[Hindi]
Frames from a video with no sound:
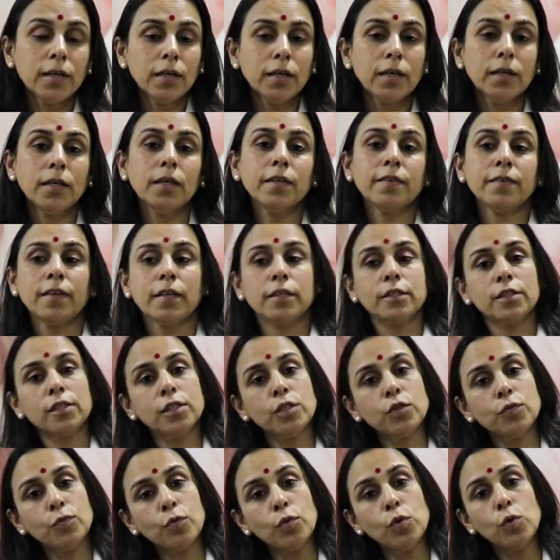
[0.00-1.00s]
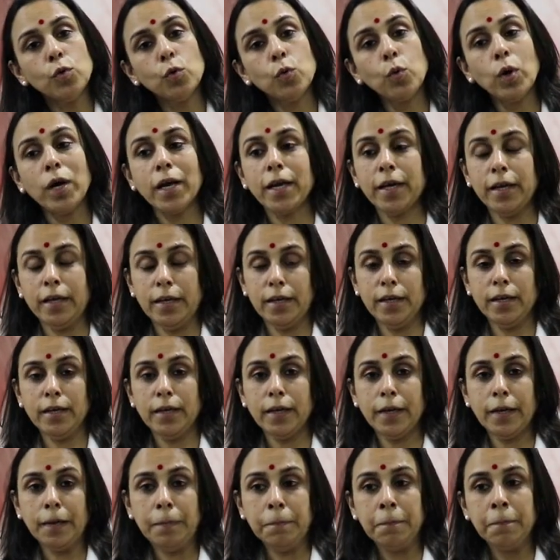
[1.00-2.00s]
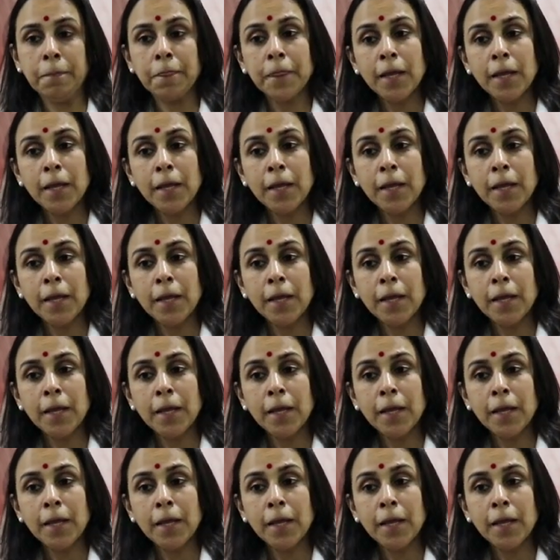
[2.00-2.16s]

कि ये सक्सेसफुल हुआ है कि नहीं